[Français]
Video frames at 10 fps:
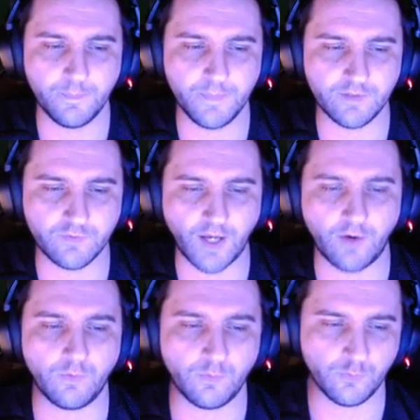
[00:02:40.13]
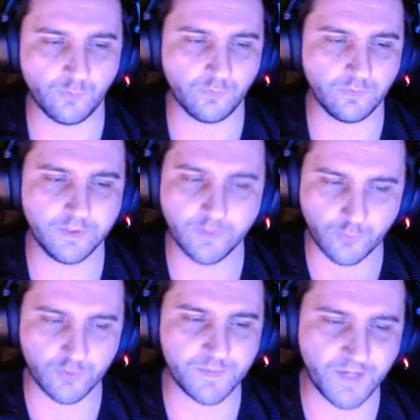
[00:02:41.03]
Mais voilà, le
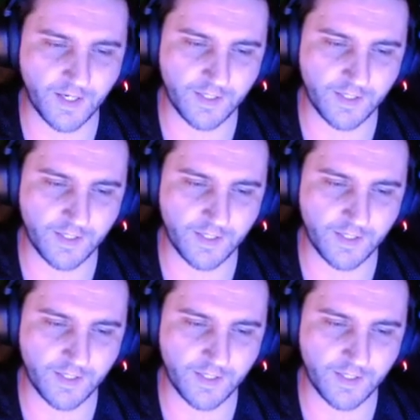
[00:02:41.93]
Hideo Kojima